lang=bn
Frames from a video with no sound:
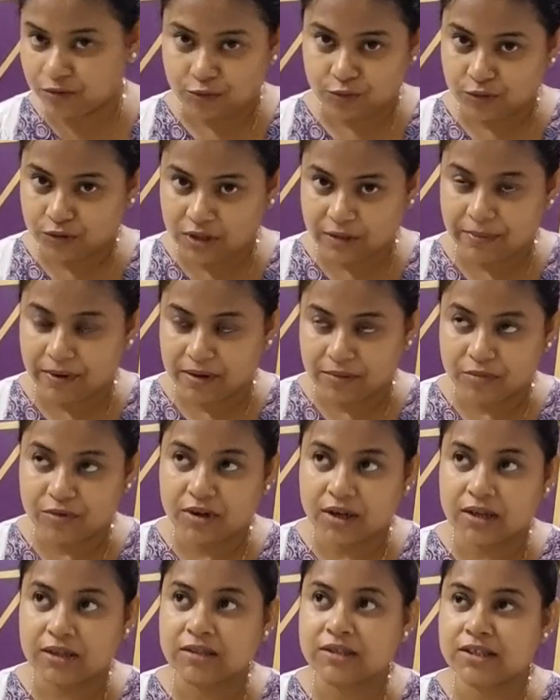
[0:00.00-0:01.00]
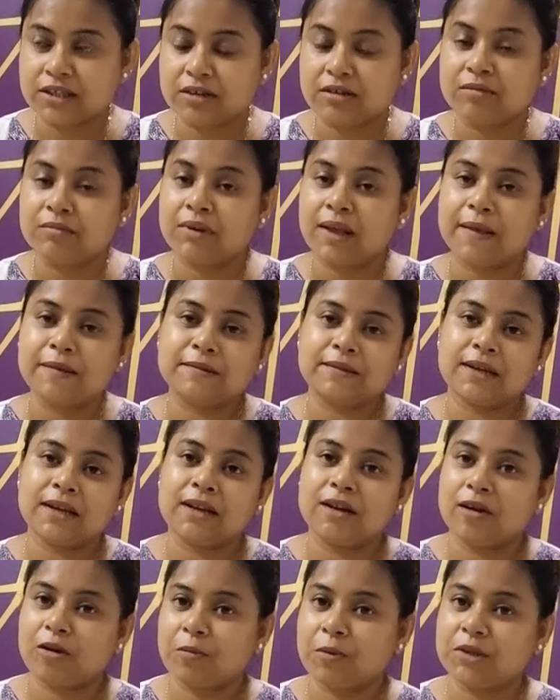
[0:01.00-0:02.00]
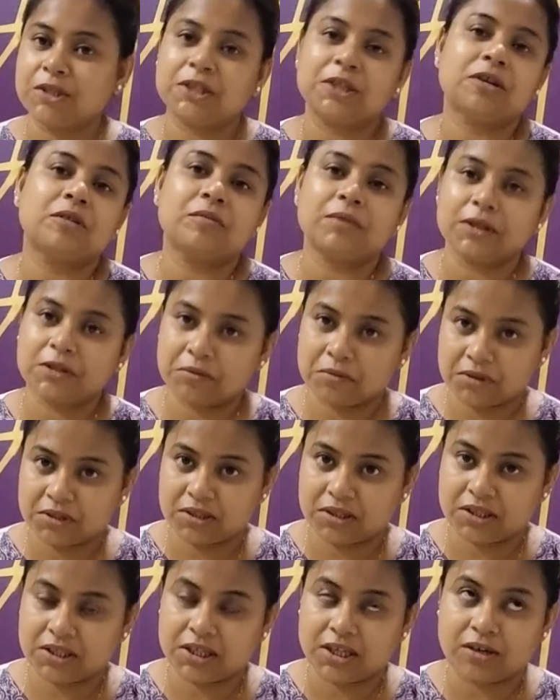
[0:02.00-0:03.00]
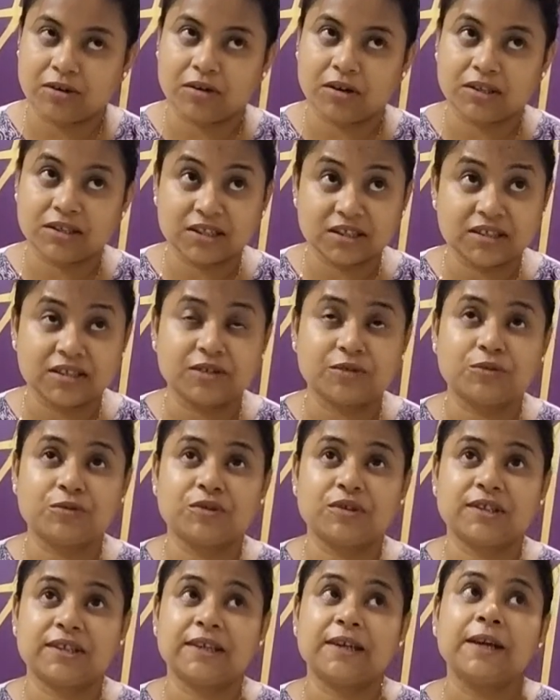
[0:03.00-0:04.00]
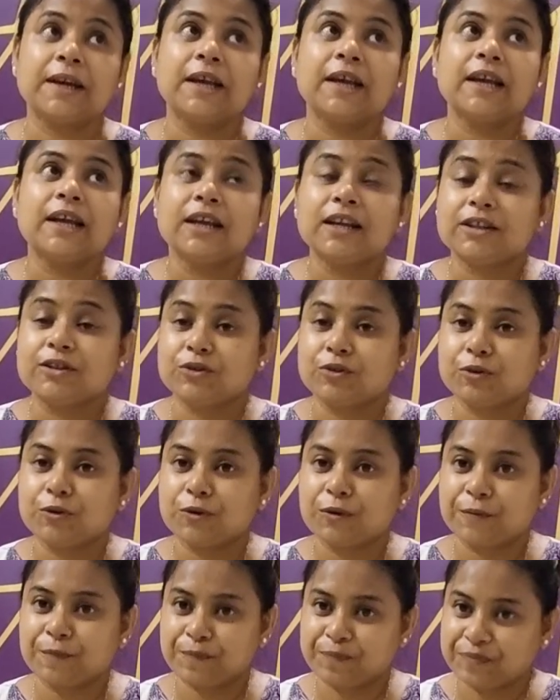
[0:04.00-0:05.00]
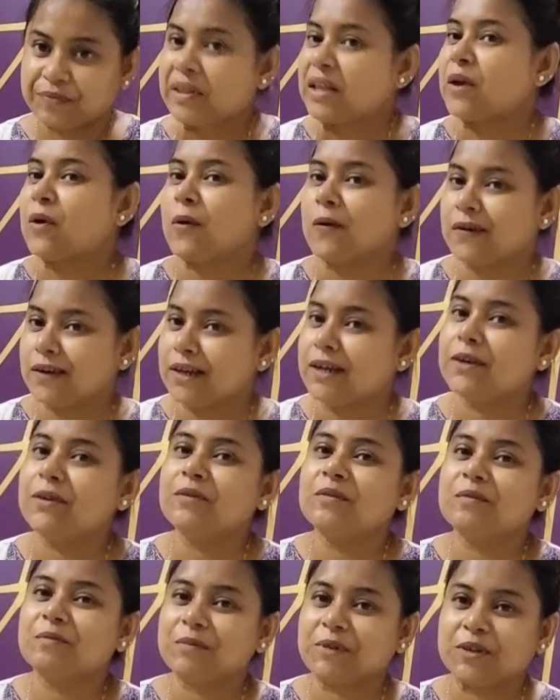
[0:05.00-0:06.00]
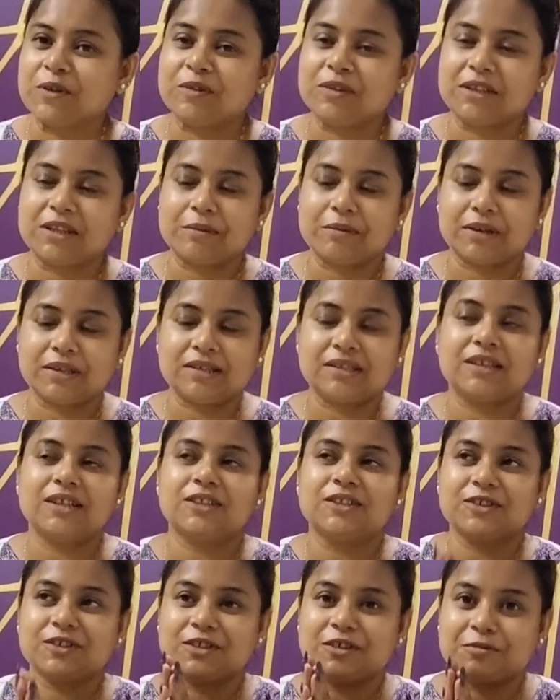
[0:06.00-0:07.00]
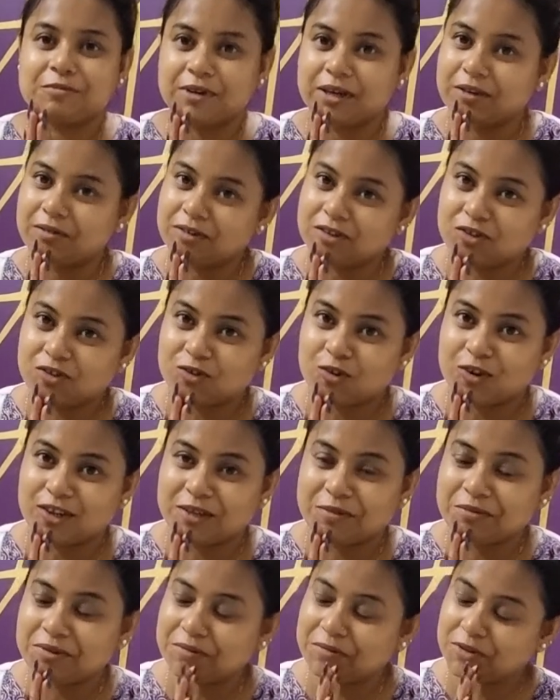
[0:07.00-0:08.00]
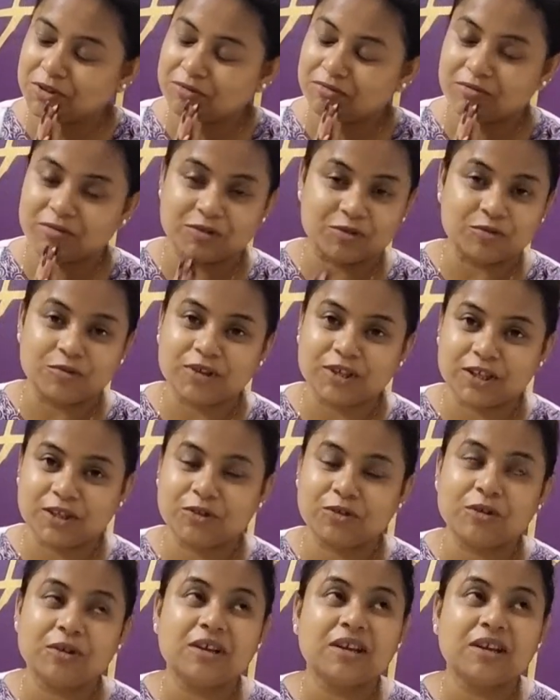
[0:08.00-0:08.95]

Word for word: করতে পারবো না যেরকম লাইফস্টাইল হবে সেরকমটাই তোমার সাথে শেয়ার করার চেষ্টা করছি তো কন্টিনিউ ভিডিও দিতে পারছি না এর জন্য ভেরি ভেরি সরি মানে ভীষণভাবে দুঃখিত